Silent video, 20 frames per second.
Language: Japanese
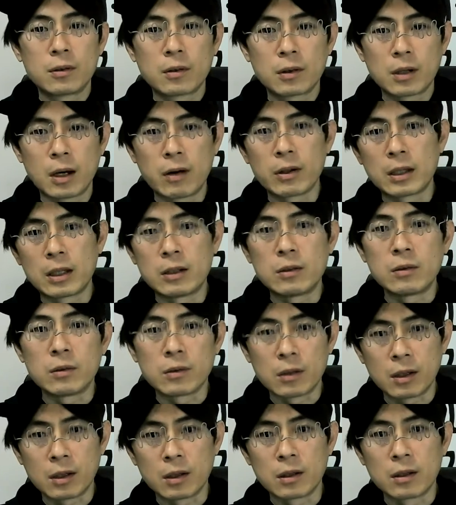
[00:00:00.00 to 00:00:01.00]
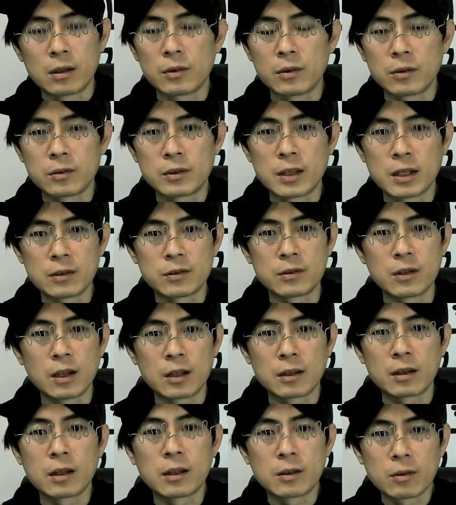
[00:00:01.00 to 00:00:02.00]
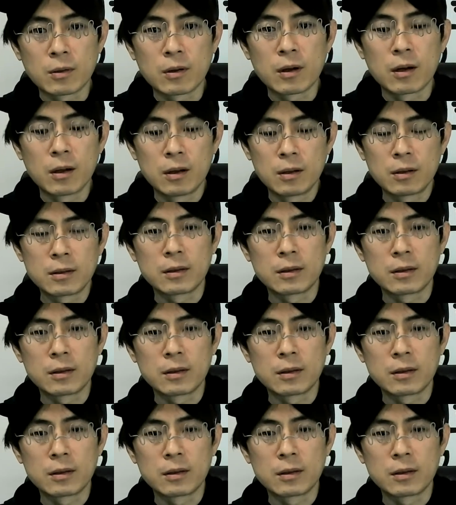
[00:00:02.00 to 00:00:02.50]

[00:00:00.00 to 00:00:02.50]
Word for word: 変わってるので、センスであったりとか、